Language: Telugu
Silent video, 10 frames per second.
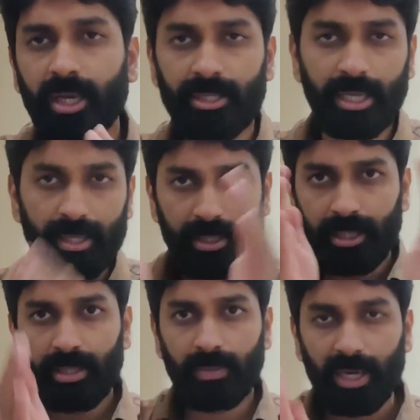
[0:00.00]
అదే
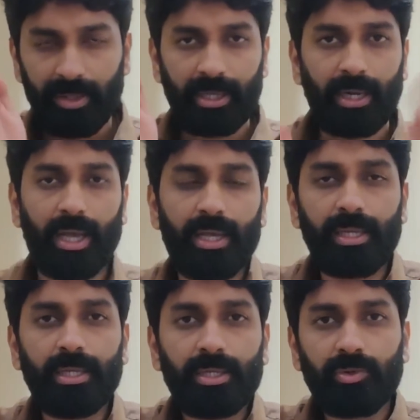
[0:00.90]
మనం ఇక్కడ
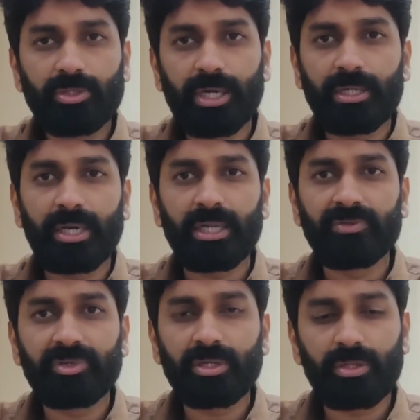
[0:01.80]
గుజరాత్
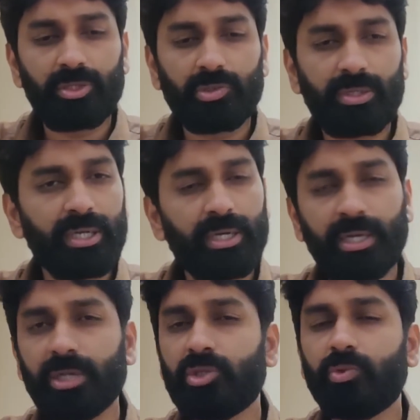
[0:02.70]
టైటన్స్ విషయంలో తీసుకుంటే
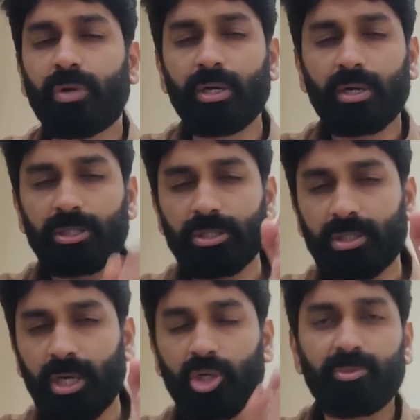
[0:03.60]
కనుక యూ వాంట్
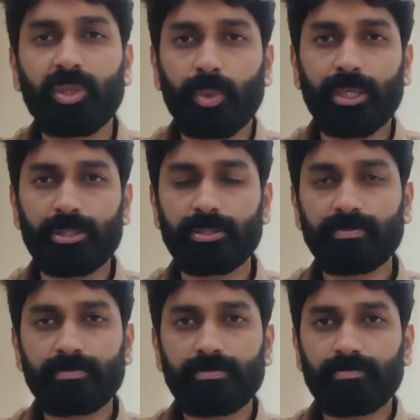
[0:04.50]
రషీద్ ఖాన్ టు పిక్ వికెట్స్
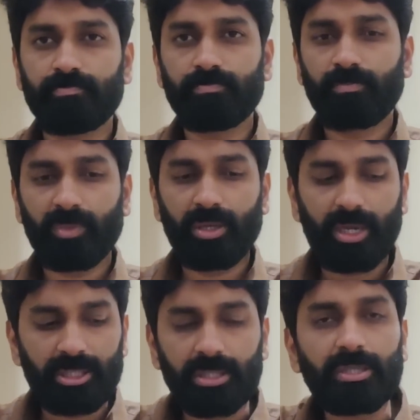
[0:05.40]

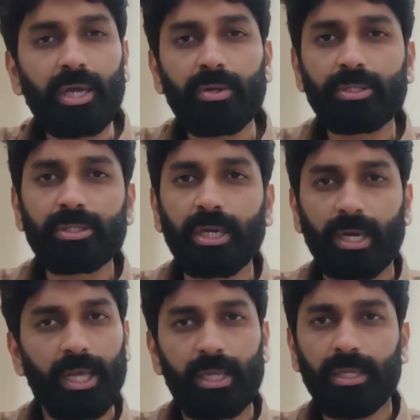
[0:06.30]
రషీద్ ఖాన్ వచ్చి
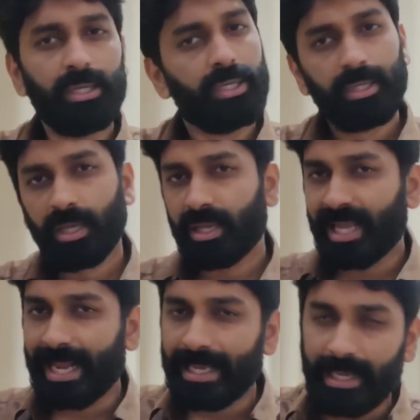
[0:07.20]
అక్కడ
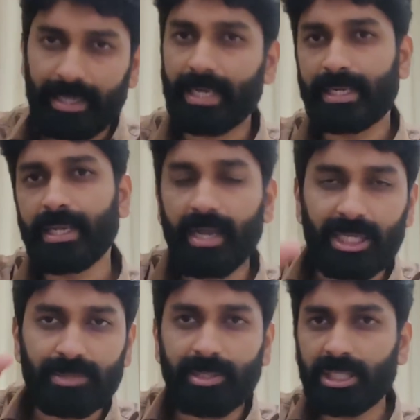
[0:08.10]
వెనక్కి
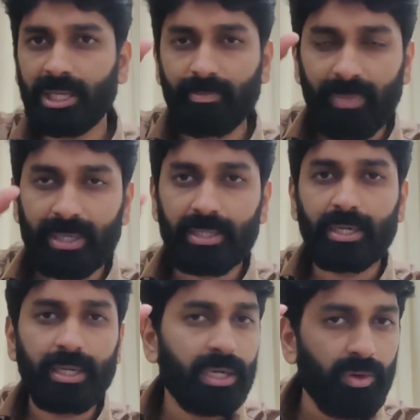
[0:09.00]
నెట్టేయాలి ఎస్పెషలీ
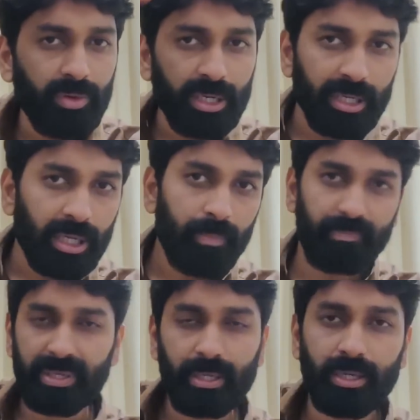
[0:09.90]
బట్లర్ కనుక ఉండి ఇంకా
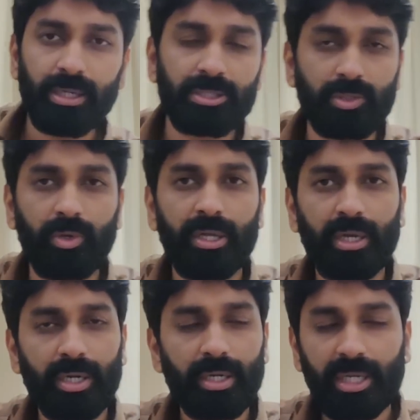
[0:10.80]
బిగ్ గన్స్
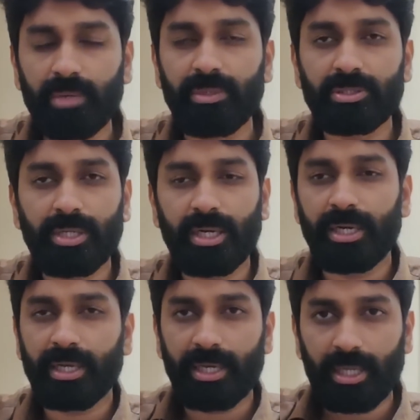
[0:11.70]
గోయింగ్ అన్నట్టు
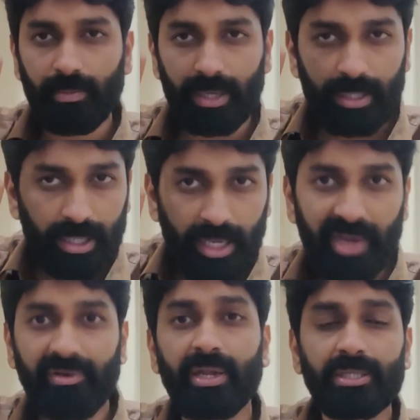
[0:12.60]
కనిపిస్తున్నాడంటే కనుక బట్లర్ని
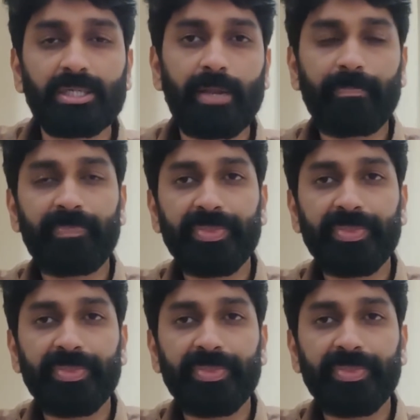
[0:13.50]
నివారించాలి